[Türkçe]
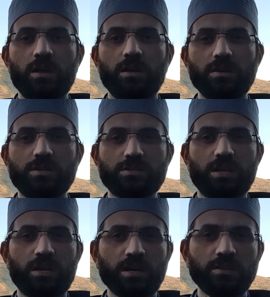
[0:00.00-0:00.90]
e,
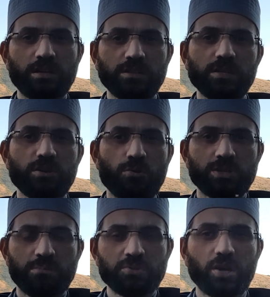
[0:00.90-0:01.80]
kızlara, kadınlara tecavüz
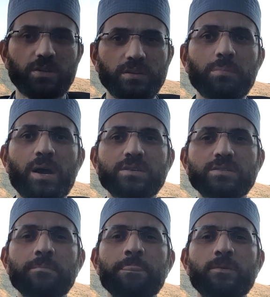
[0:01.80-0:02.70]
etme şeklinde
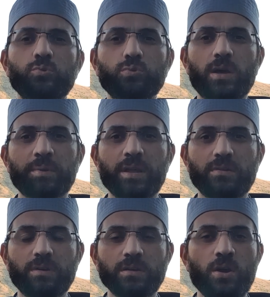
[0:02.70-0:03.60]
bazı uygulamalar
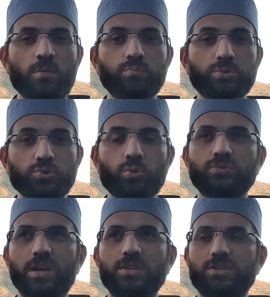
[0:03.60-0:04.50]
var. Bu da çok
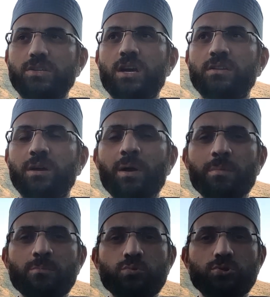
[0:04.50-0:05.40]
tehlikeli. Yani
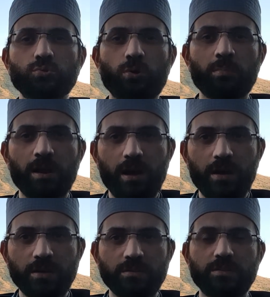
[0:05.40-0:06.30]
tamamen bu işi normal
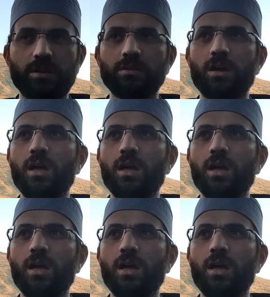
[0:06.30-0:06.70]
hale getiren